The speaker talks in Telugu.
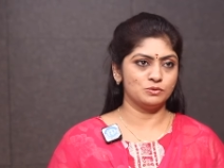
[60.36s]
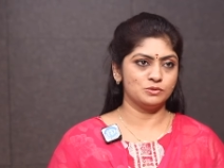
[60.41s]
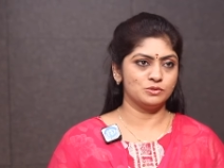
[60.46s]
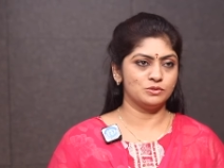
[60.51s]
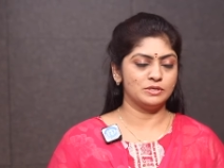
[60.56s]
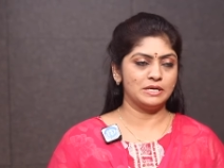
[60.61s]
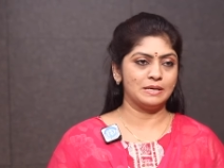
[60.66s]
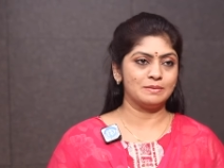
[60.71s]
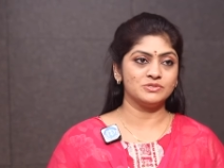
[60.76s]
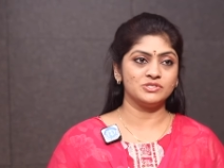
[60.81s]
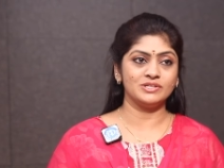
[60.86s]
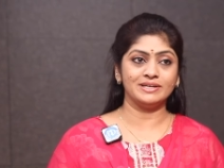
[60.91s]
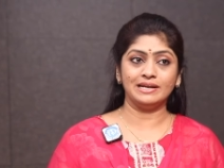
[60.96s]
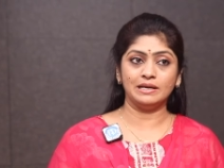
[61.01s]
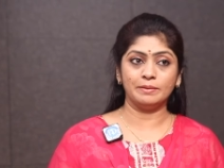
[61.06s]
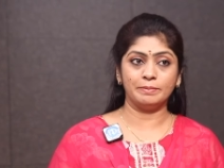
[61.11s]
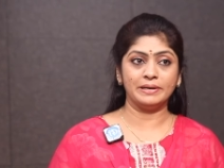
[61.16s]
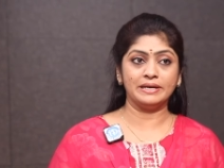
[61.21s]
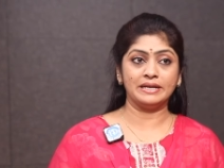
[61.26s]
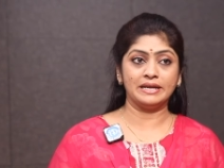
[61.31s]
చూస్తున్నాం
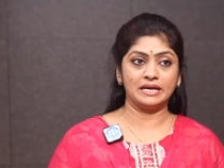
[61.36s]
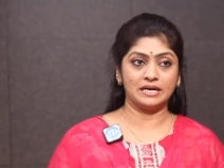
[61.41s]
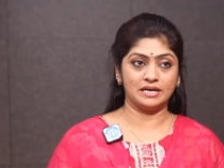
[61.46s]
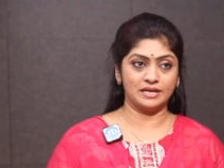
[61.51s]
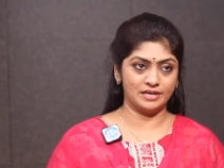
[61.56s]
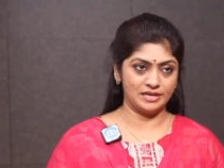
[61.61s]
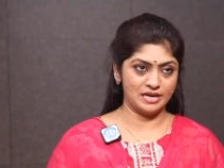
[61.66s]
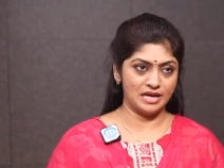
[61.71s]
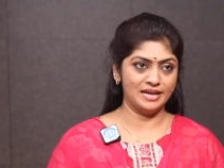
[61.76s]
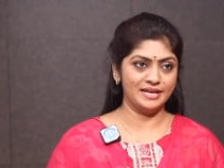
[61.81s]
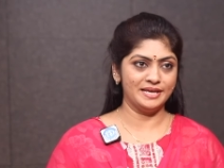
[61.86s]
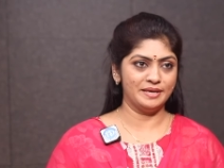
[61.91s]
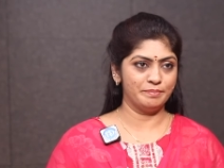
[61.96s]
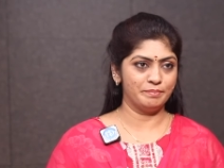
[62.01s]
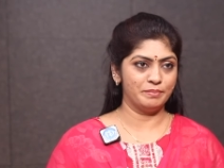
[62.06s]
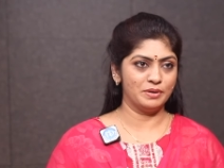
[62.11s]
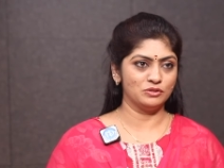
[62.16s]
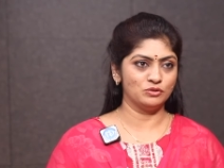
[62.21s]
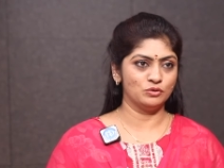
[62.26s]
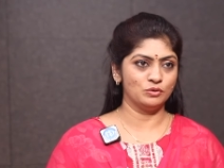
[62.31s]
స్త్రీలపైన రకరకాల
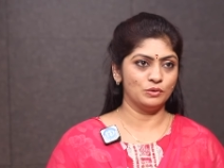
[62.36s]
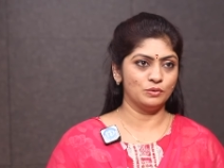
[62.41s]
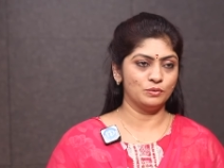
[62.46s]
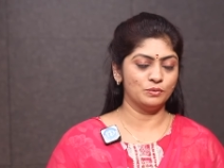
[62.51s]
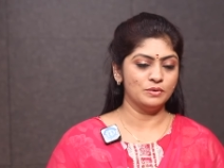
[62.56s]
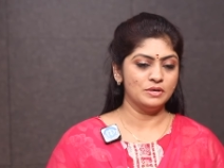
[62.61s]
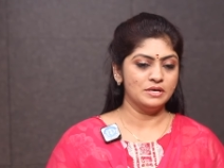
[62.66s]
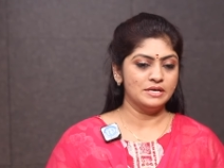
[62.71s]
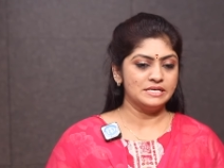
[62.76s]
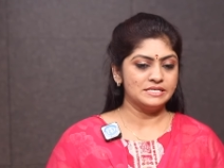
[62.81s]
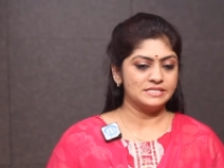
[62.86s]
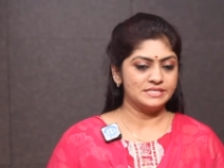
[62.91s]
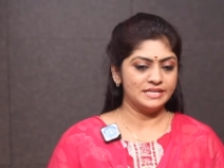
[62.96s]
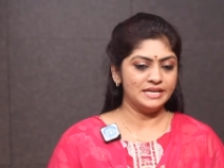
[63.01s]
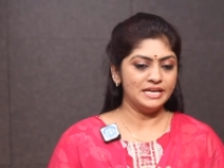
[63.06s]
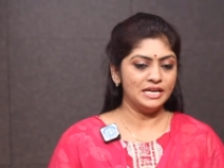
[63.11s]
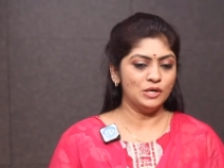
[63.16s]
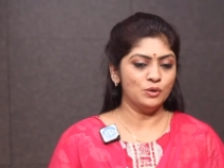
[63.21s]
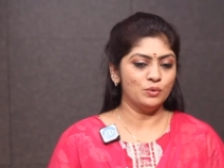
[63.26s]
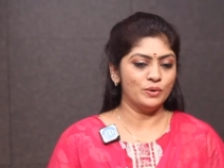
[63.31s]
ఇబ్బందులు
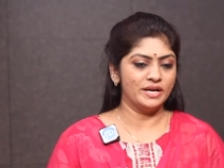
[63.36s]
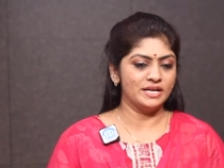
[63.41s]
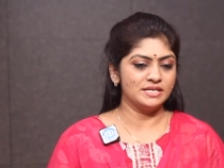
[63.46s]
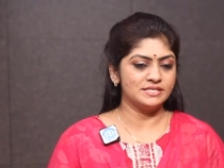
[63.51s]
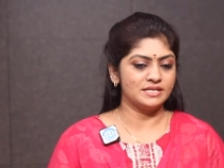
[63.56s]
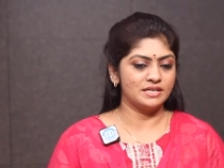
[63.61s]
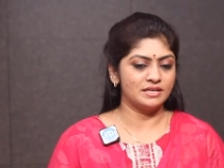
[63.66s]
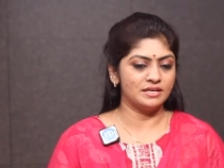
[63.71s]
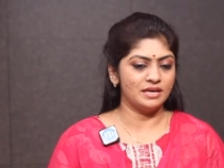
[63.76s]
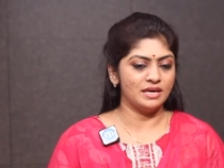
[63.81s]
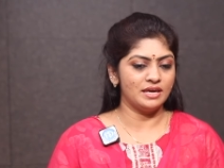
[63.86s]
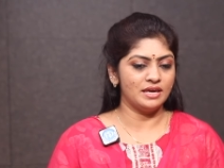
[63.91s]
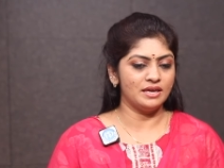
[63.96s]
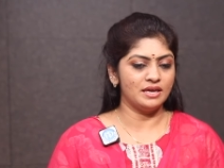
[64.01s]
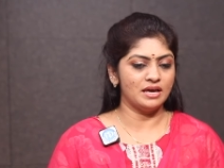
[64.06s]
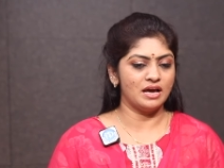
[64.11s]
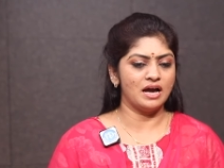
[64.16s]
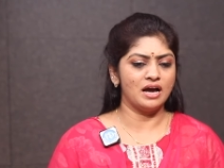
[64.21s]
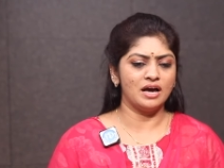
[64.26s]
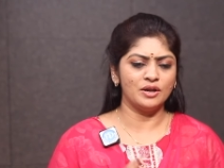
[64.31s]
స్త్రీలు అనేసరికి
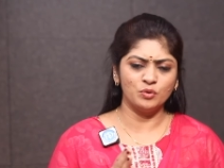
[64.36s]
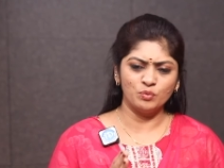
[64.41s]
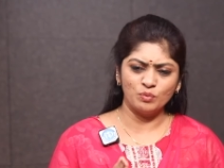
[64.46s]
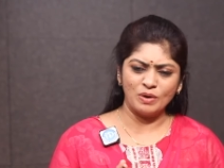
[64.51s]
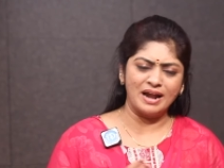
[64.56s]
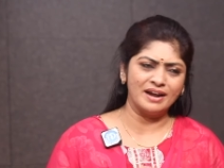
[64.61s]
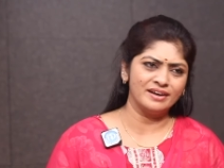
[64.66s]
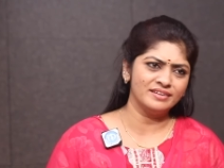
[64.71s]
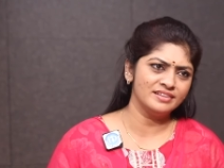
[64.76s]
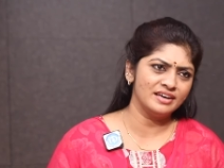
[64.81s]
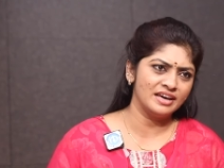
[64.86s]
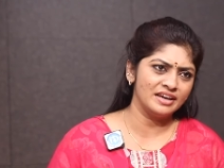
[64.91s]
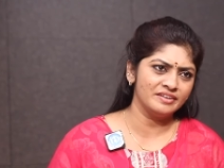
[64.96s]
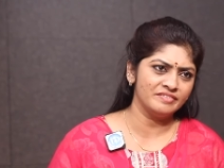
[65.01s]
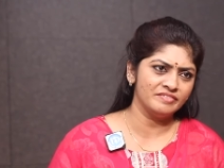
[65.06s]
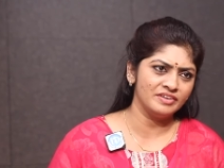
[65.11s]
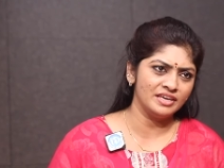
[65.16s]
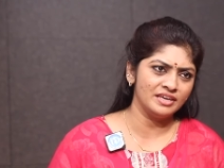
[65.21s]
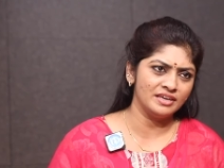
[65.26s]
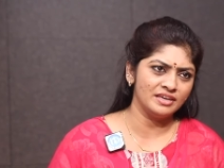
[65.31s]
ఆను
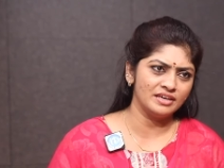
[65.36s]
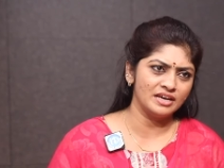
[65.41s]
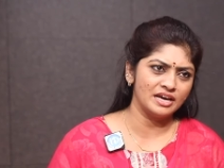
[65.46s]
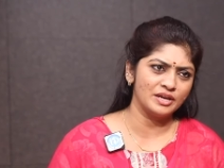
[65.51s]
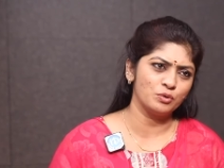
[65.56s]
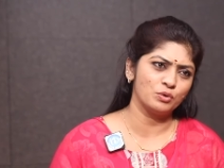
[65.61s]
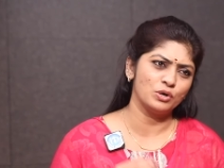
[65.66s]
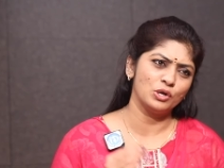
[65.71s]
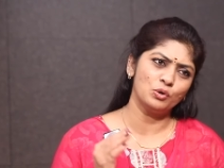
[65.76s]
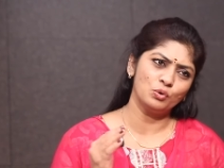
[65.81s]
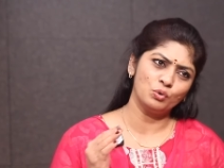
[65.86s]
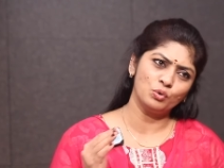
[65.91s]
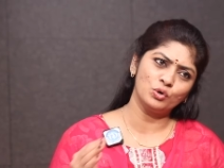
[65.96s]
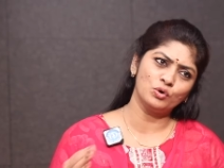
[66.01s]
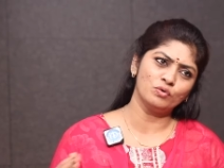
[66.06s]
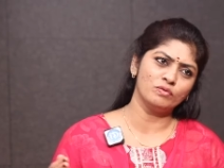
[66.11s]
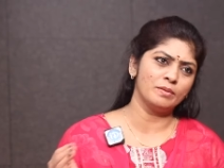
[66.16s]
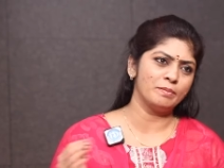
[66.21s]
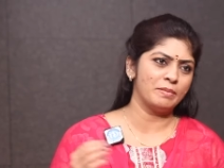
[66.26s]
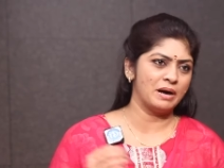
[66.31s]
ఆడదానివి అని ఒక
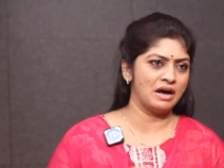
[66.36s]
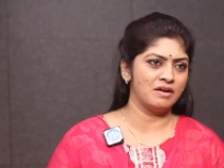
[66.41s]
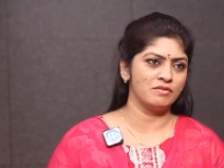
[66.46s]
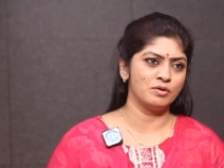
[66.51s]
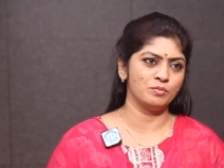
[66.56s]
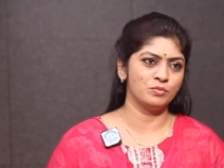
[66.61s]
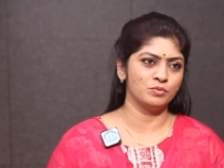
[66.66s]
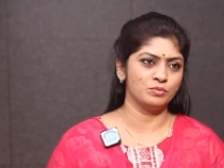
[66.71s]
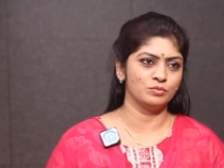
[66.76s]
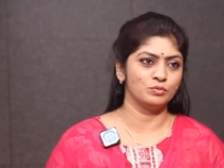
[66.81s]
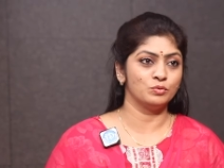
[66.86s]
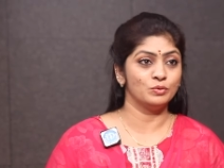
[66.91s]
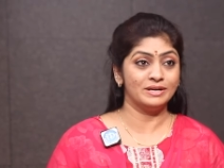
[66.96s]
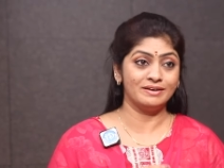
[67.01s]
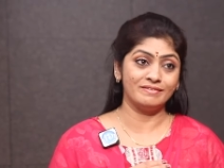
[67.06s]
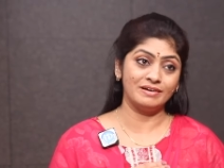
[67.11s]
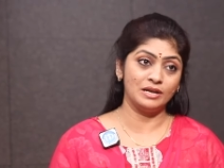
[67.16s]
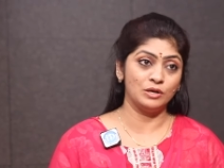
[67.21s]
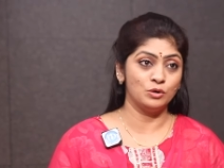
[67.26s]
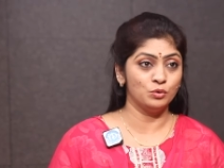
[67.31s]
లోకువ భావము
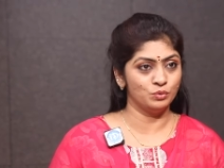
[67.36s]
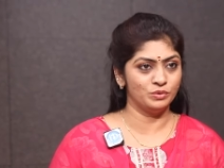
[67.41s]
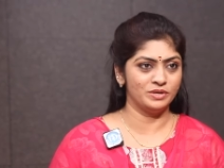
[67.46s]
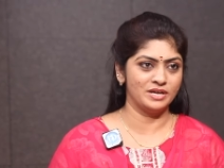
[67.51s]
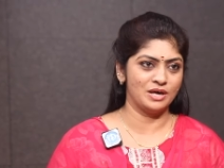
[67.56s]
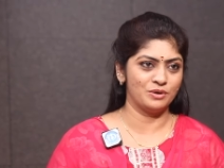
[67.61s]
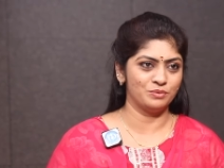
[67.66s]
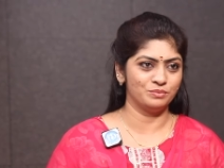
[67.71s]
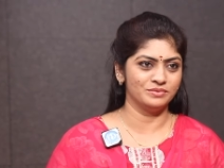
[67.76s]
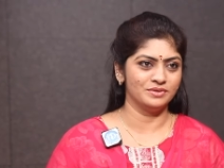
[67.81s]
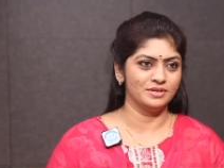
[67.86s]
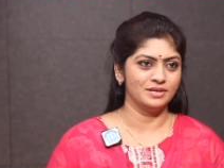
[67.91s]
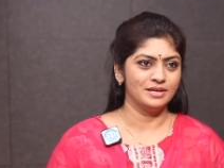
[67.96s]
ఉన్నవాళ్ళు ఉన్నారు